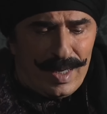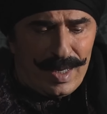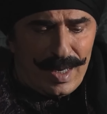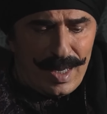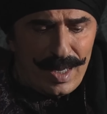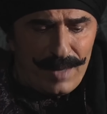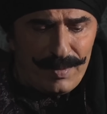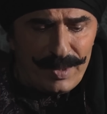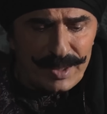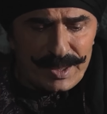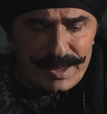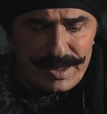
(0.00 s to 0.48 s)

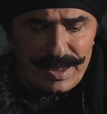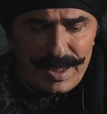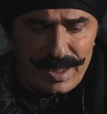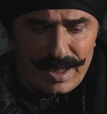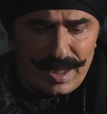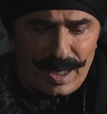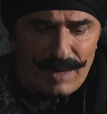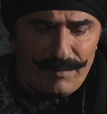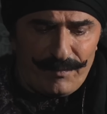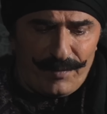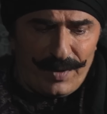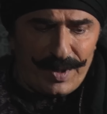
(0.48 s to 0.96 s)
لا بس
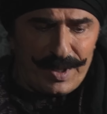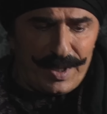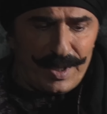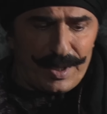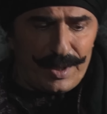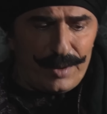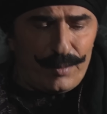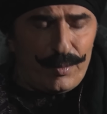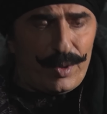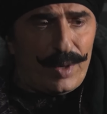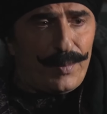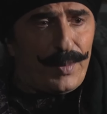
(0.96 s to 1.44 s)
هيك عم
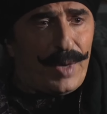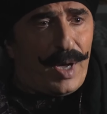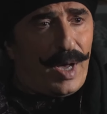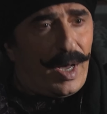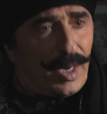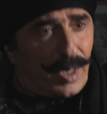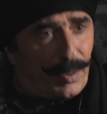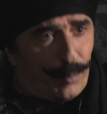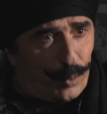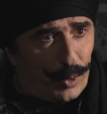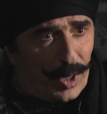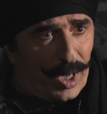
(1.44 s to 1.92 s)
فكر انه لما
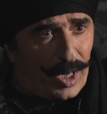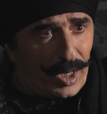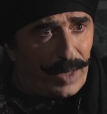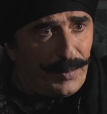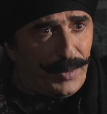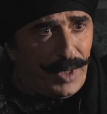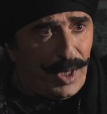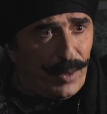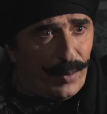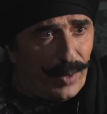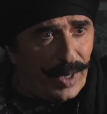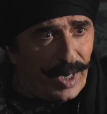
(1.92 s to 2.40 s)
هربوا
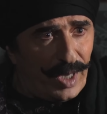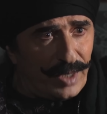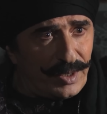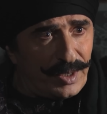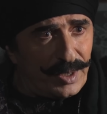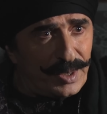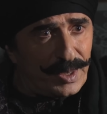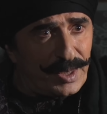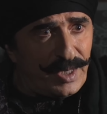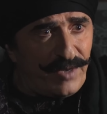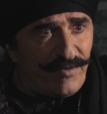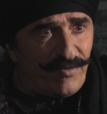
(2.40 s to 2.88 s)
الحراميه
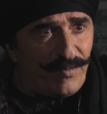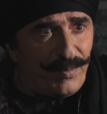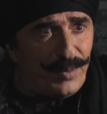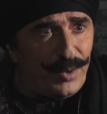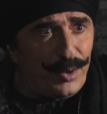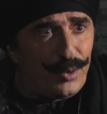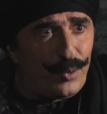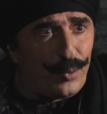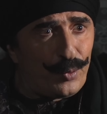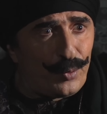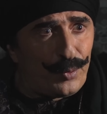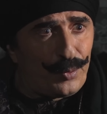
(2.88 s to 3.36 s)
واخذت السيف
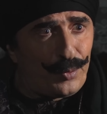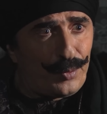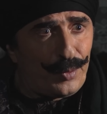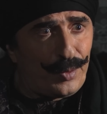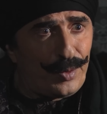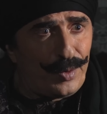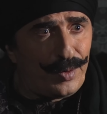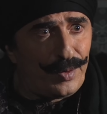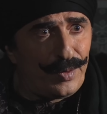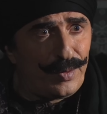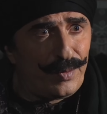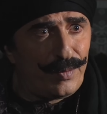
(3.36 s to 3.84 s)
منه
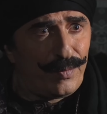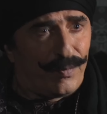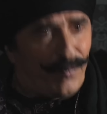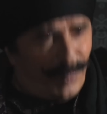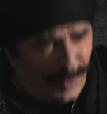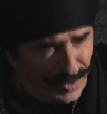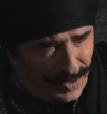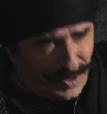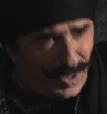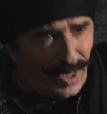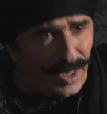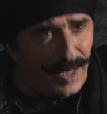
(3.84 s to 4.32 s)

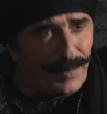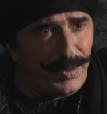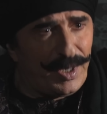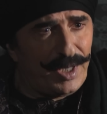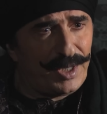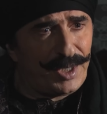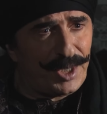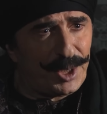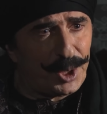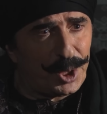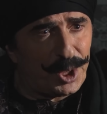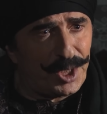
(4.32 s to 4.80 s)
فت على
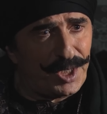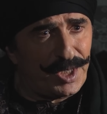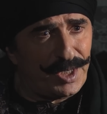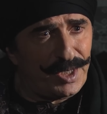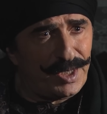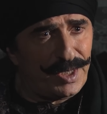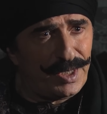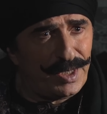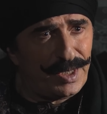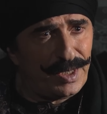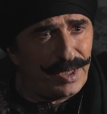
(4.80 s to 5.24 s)
بيتي شيء